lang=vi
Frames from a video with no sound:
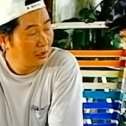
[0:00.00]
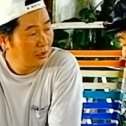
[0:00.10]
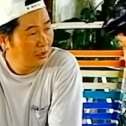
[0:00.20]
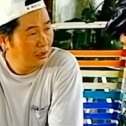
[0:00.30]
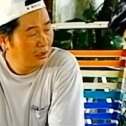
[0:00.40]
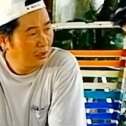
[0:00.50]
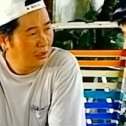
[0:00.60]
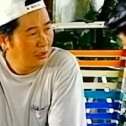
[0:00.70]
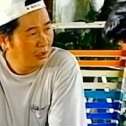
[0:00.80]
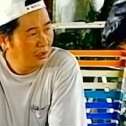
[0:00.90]
thủng thỉnh
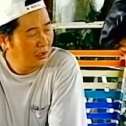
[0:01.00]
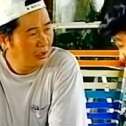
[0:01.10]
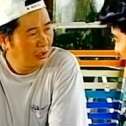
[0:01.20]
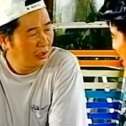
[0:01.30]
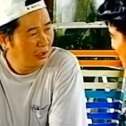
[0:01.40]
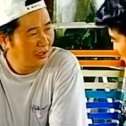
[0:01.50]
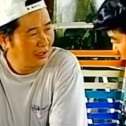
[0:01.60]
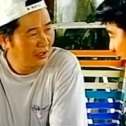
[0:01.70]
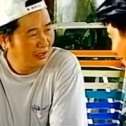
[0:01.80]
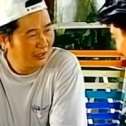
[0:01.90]
vuốt ve
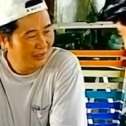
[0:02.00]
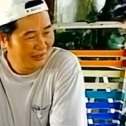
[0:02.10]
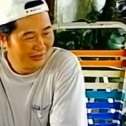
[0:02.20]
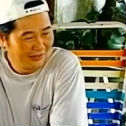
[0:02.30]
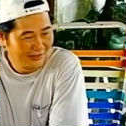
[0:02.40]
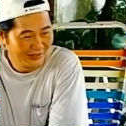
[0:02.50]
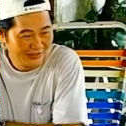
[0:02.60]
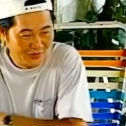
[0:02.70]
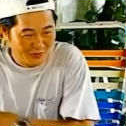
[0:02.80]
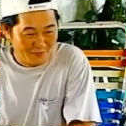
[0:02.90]
tao.
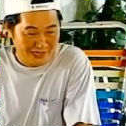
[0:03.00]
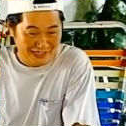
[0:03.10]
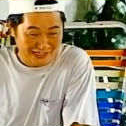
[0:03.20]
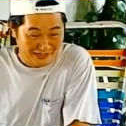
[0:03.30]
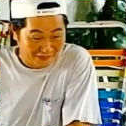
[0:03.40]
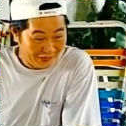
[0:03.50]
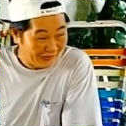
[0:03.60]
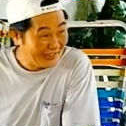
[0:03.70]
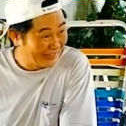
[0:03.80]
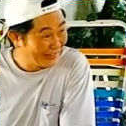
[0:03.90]
Lúc đó là mày có nói
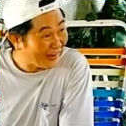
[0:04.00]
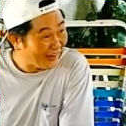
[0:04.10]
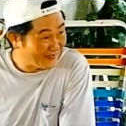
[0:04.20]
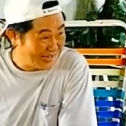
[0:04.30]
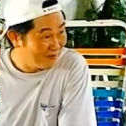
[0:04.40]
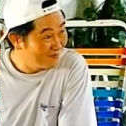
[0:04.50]
cái gì với vợ mày không?